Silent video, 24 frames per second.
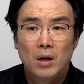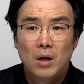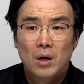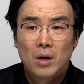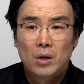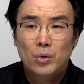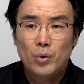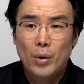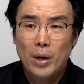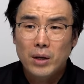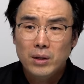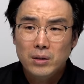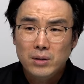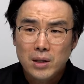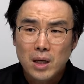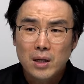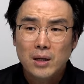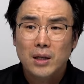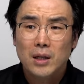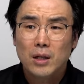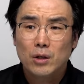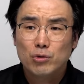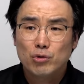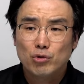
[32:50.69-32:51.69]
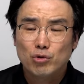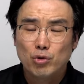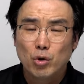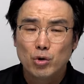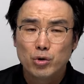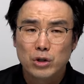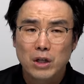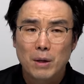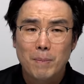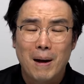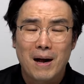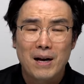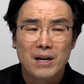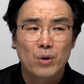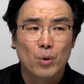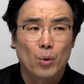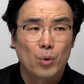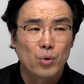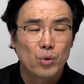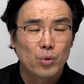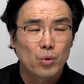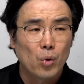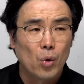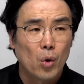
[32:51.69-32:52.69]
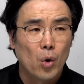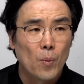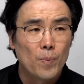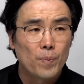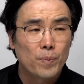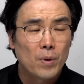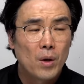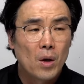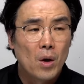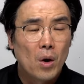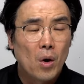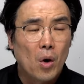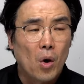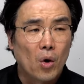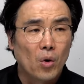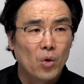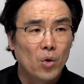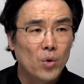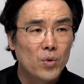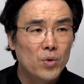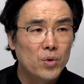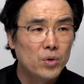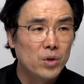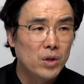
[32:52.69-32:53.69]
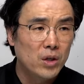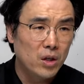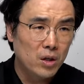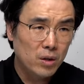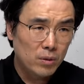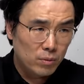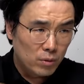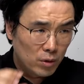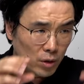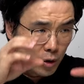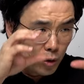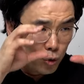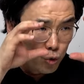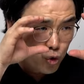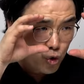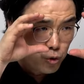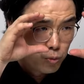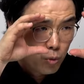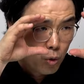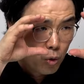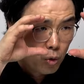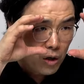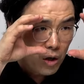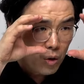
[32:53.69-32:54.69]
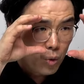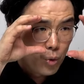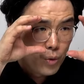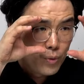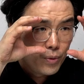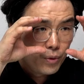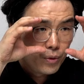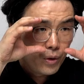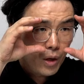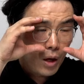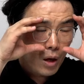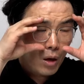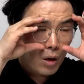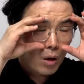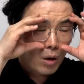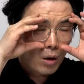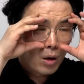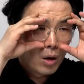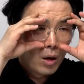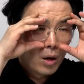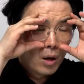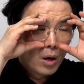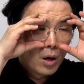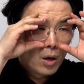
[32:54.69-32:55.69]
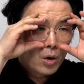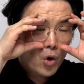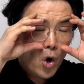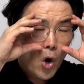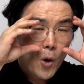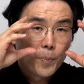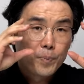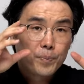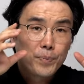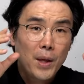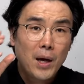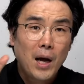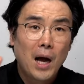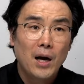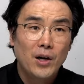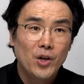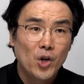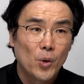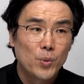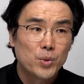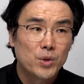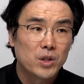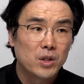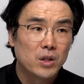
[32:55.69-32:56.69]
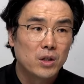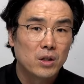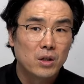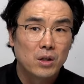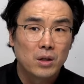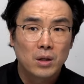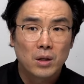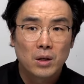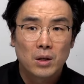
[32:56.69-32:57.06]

굉장히 구설수에 많이 오르고 언론들이 주목을 하고 있는데 겁대가리 없이